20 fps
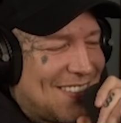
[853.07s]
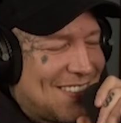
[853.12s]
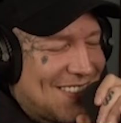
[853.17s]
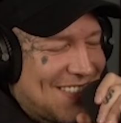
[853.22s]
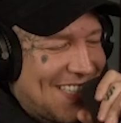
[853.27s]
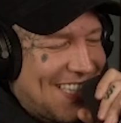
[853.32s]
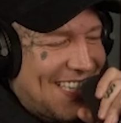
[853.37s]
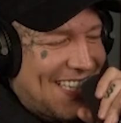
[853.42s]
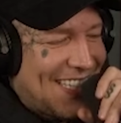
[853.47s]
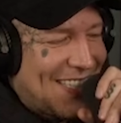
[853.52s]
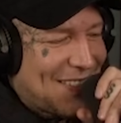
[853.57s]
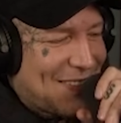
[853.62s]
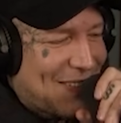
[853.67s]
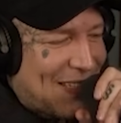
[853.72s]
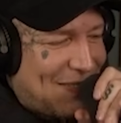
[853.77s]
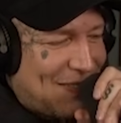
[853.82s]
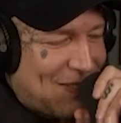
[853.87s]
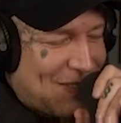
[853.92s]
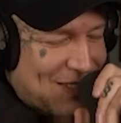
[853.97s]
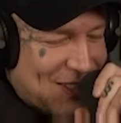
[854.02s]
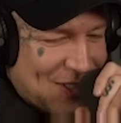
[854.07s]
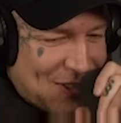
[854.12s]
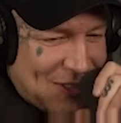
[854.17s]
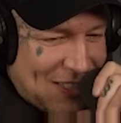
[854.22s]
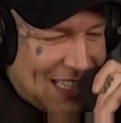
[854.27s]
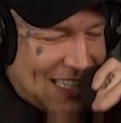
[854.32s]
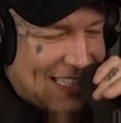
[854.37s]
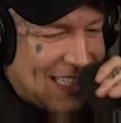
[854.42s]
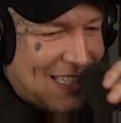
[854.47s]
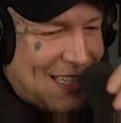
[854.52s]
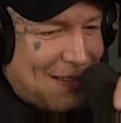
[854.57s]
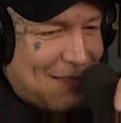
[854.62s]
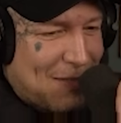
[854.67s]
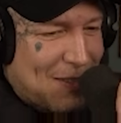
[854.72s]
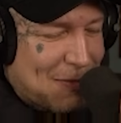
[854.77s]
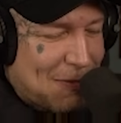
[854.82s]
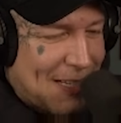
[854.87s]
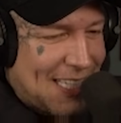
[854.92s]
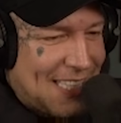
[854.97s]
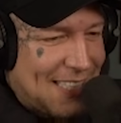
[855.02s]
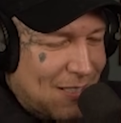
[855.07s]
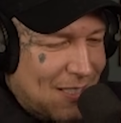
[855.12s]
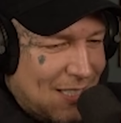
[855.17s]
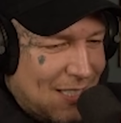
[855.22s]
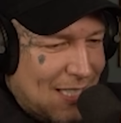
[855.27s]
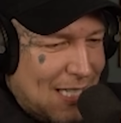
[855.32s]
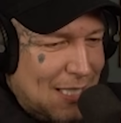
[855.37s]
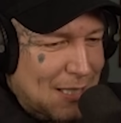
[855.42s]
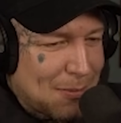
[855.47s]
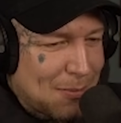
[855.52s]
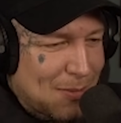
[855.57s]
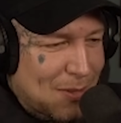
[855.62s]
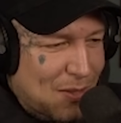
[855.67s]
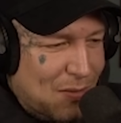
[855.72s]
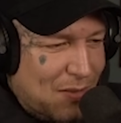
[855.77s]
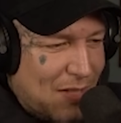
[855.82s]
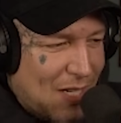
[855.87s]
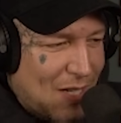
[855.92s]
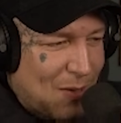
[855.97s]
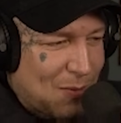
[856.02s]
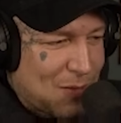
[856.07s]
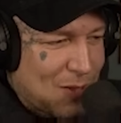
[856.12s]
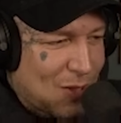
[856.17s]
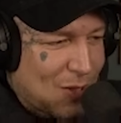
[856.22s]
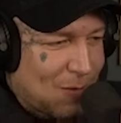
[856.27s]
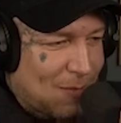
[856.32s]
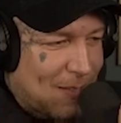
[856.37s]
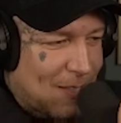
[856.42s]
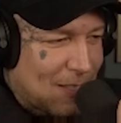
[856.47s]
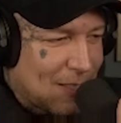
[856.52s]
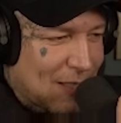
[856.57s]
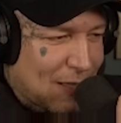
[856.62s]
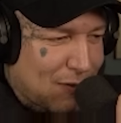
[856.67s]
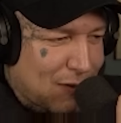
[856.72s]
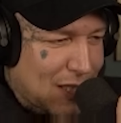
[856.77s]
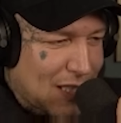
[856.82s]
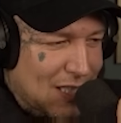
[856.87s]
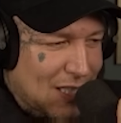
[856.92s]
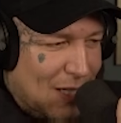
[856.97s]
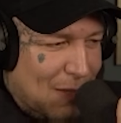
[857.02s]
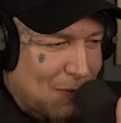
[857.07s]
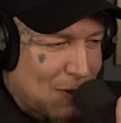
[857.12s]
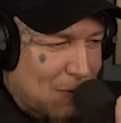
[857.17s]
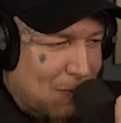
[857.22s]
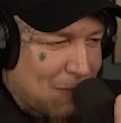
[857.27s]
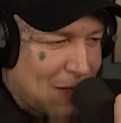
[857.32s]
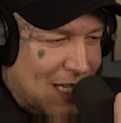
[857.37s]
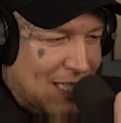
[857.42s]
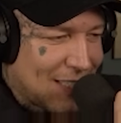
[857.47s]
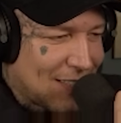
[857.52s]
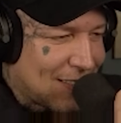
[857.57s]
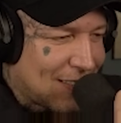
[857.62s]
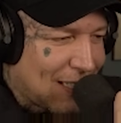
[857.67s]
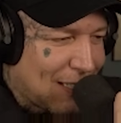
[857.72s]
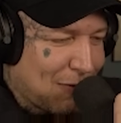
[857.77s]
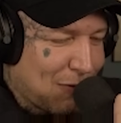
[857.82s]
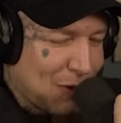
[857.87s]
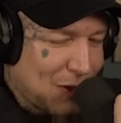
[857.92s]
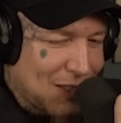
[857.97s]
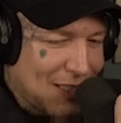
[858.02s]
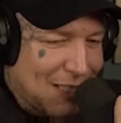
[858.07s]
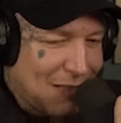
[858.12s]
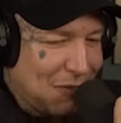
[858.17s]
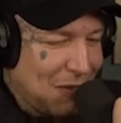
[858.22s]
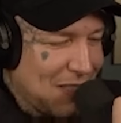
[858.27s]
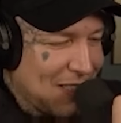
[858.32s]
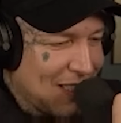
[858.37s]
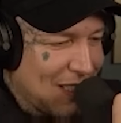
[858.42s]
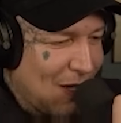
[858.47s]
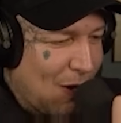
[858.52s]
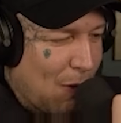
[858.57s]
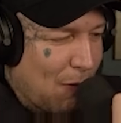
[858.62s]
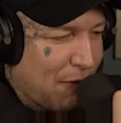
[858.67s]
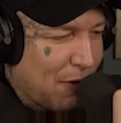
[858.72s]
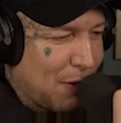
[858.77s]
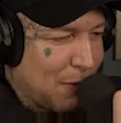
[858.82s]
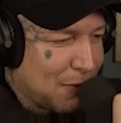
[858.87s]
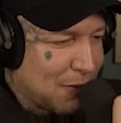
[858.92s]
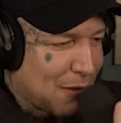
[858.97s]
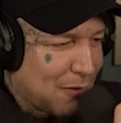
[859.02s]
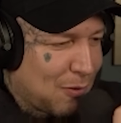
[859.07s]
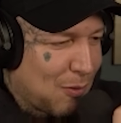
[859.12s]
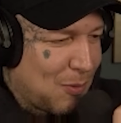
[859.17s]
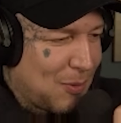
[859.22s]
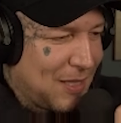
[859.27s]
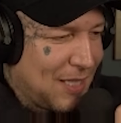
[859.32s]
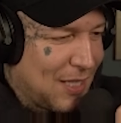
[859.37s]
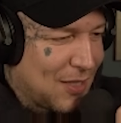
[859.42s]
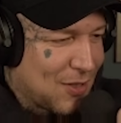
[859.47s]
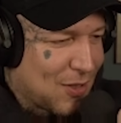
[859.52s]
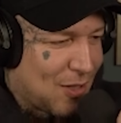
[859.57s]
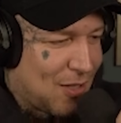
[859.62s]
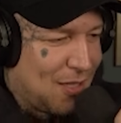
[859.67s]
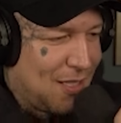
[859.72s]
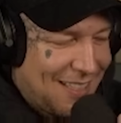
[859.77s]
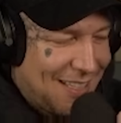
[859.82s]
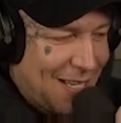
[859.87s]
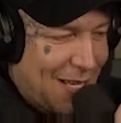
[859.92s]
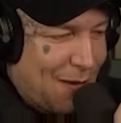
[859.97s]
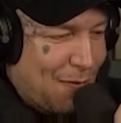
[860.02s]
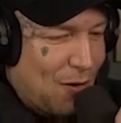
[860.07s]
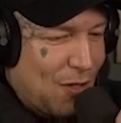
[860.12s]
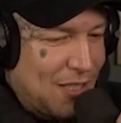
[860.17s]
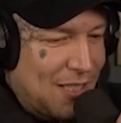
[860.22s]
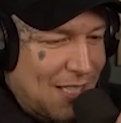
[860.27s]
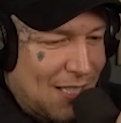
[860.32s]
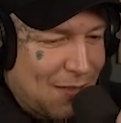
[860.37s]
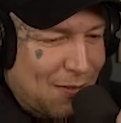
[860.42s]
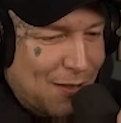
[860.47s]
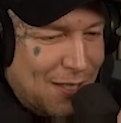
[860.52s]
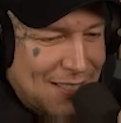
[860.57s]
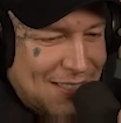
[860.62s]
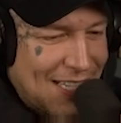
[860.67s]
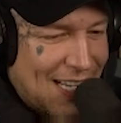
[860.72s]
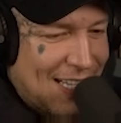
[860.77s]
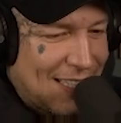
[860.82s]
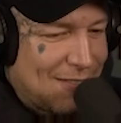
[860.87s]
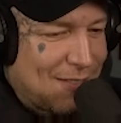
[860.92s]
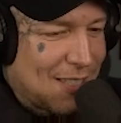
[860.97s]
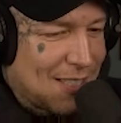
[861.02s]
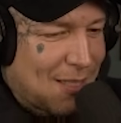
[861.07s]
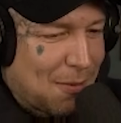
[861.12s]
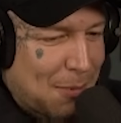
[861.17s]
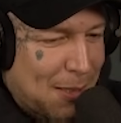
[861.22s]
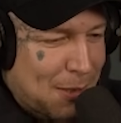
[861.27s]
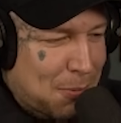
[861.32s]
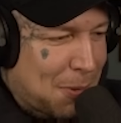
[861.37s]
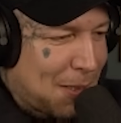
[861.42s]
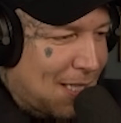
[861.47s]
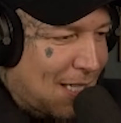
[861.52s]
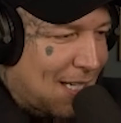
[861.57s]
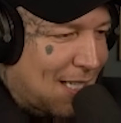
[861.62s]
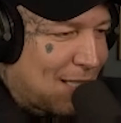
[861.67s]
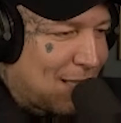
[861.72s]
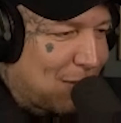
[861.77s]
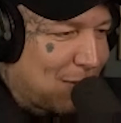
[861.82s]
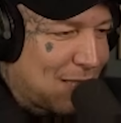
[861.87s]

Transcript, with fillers: Digga, es war ein bisschen unangenehm, zwei Lesben zu fragen, ob die schon mal Mann, ich wusste nicht, wie ich es genau vernünftig formulieren soll. Ich wollte nicht was sagen, was dann bei Twitter landet.